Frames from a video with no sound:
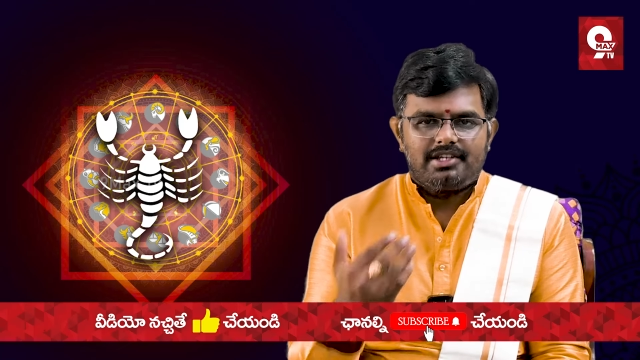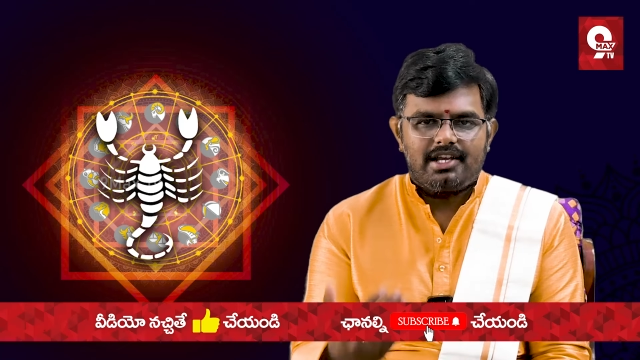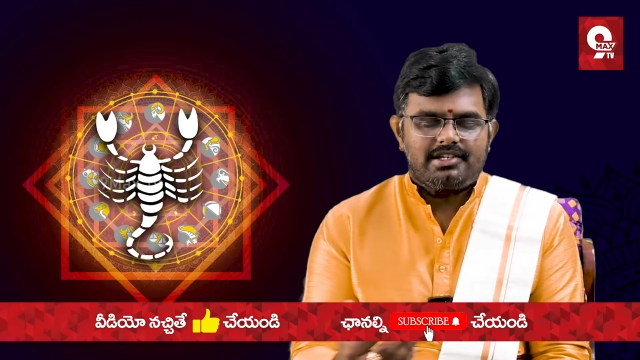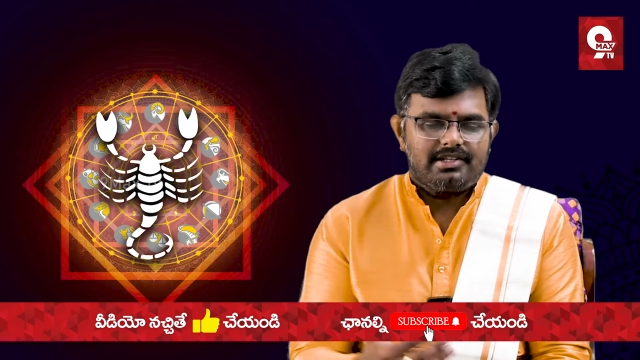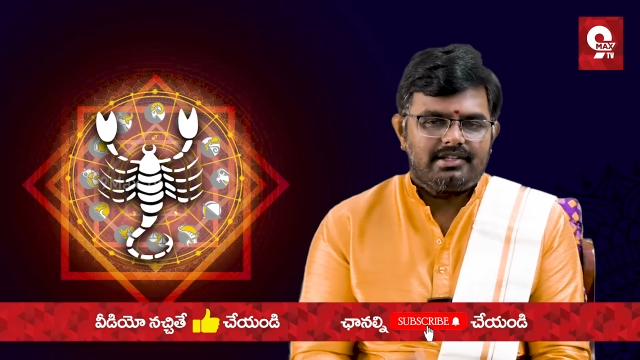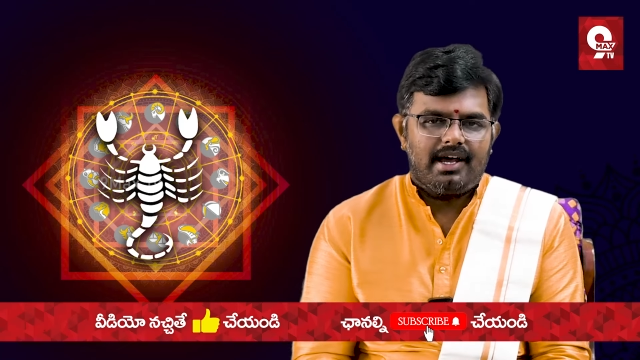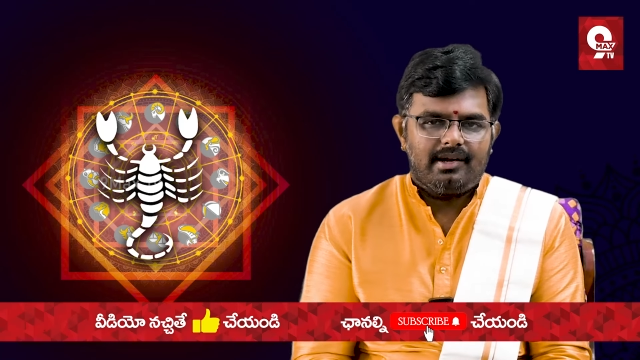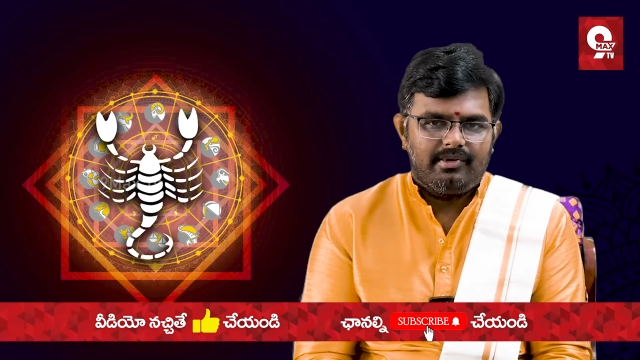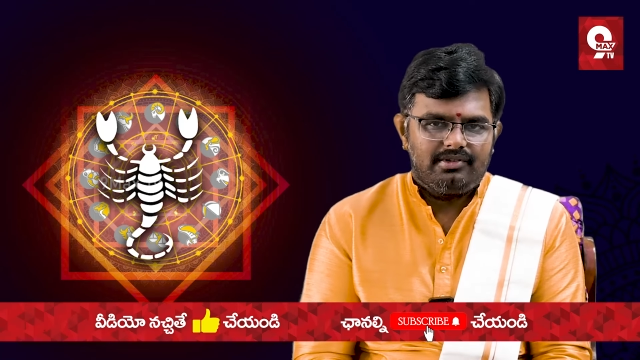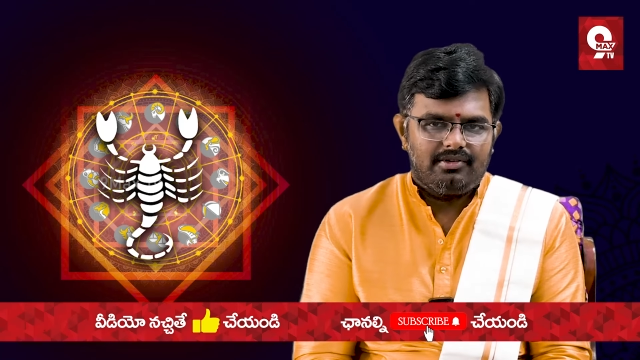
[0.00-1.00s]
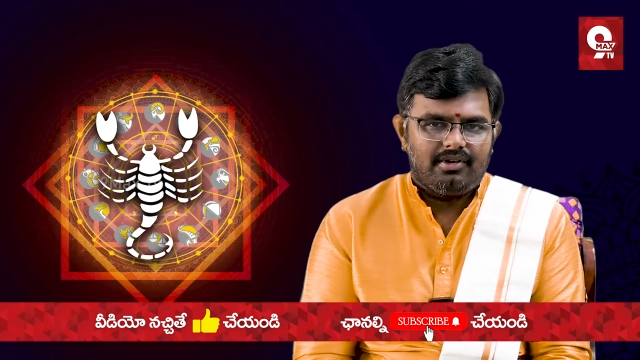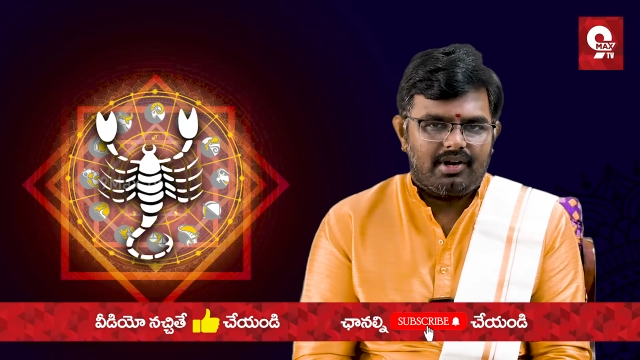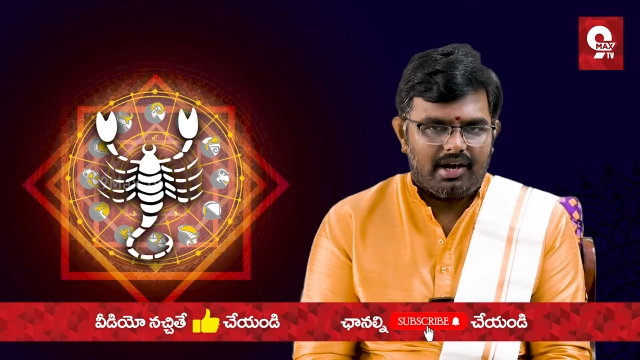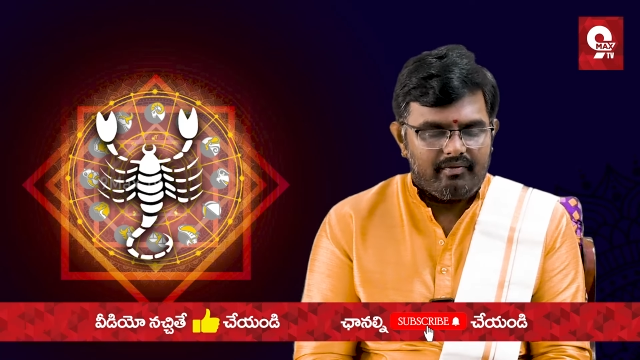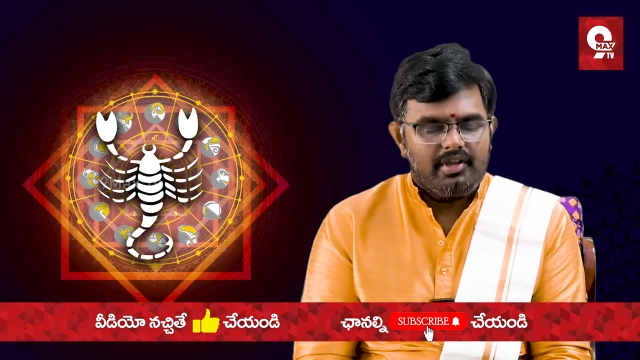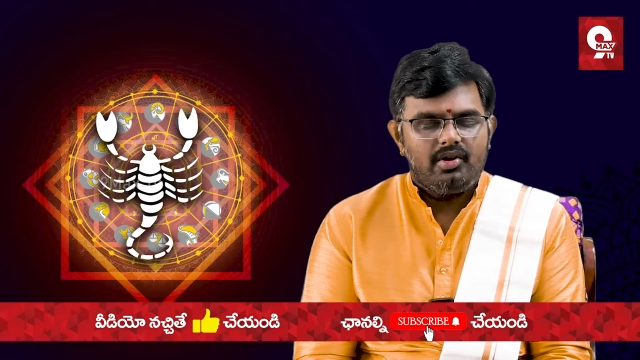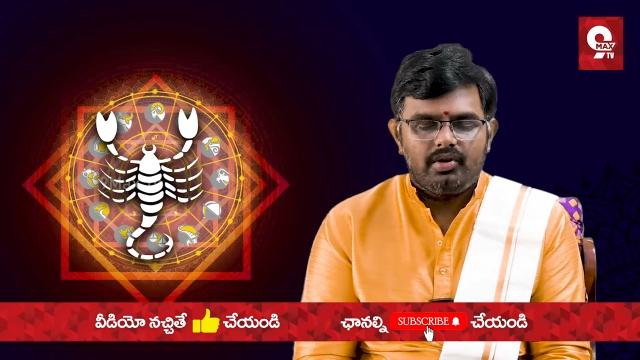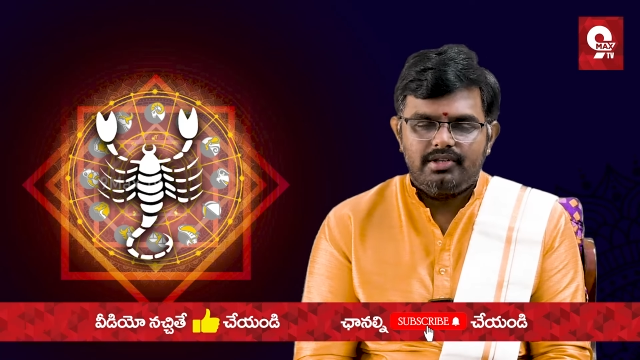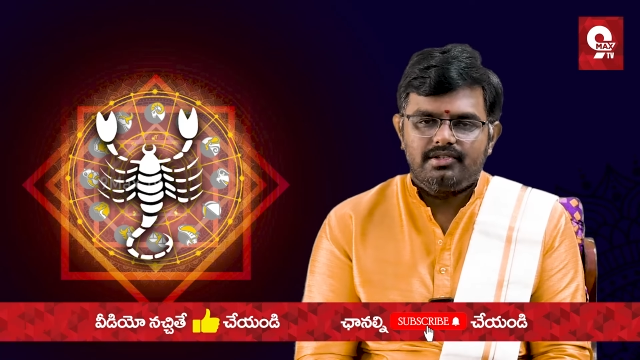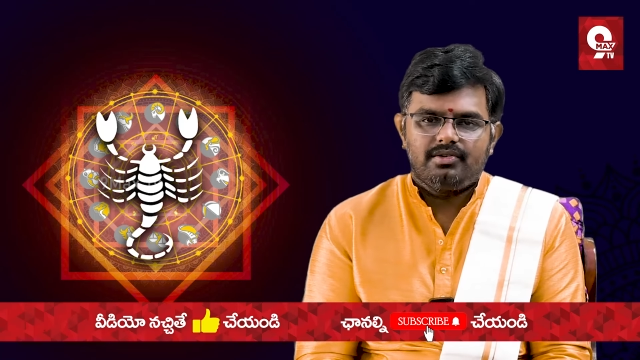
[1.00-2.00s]
షష్ఠ స్థానమందు రవి
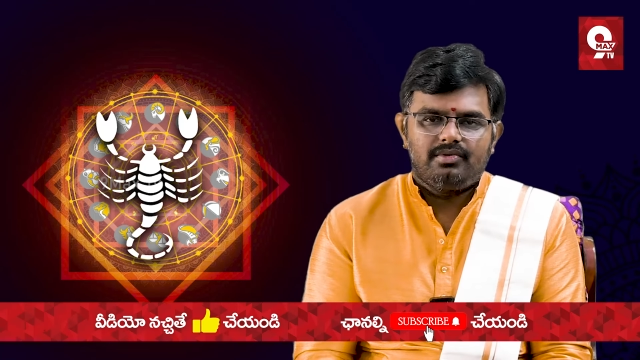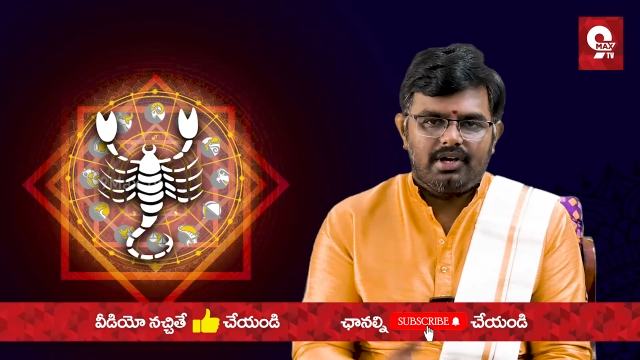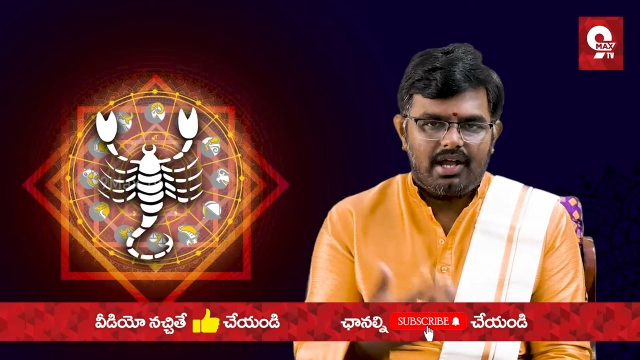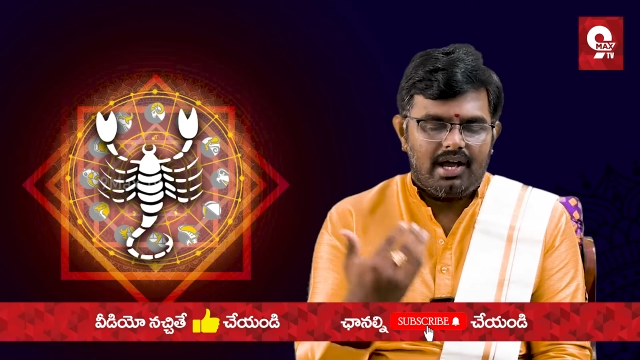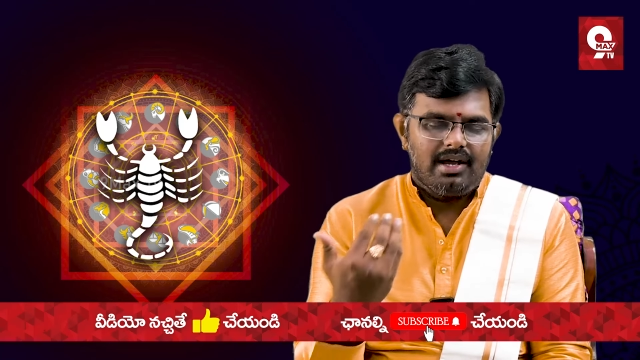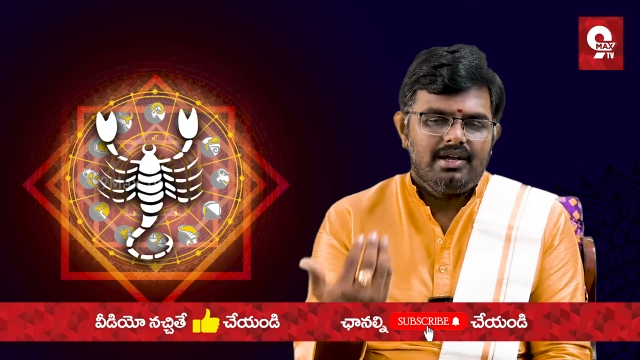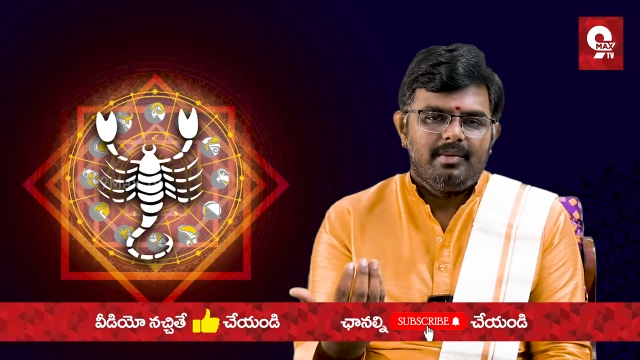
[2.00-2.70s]
యోగిస్తూ ఉండగా